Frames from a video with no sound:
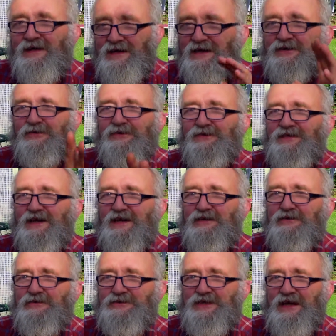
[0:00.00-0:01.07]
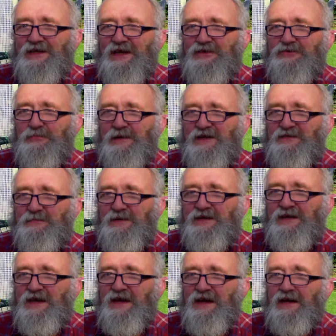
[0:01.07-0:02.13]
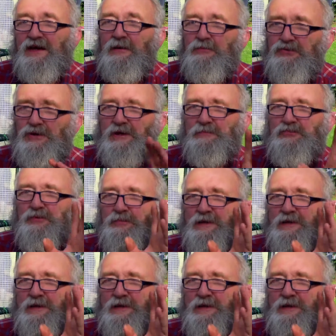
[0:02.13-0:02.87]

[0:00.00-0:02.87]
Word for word: qu'il concerne le jardin du presbytère, pour être plus